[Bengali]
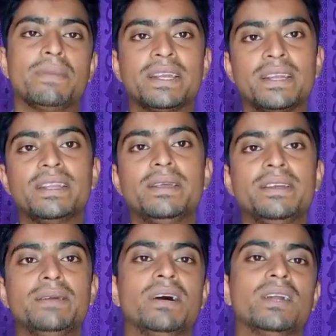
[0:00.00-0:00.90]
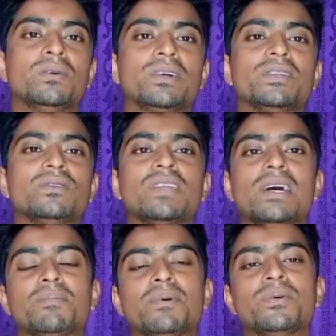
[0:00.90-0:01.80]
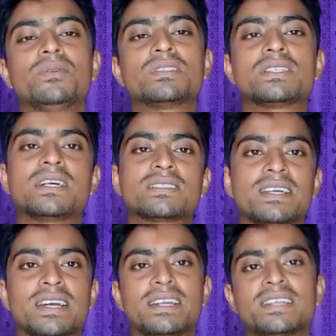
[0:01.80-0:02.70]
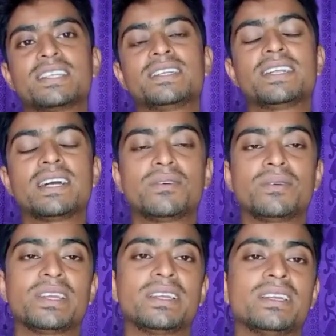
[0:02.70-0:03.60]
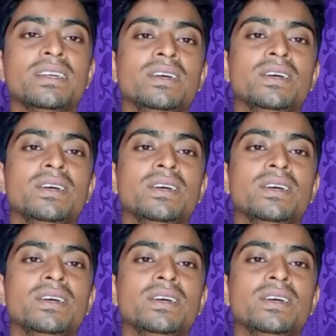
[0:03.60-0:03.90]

ব্যাটারিটি ভালো কিন্তু তারপরেও চার্জ থাকে না সেটির কারণটি কি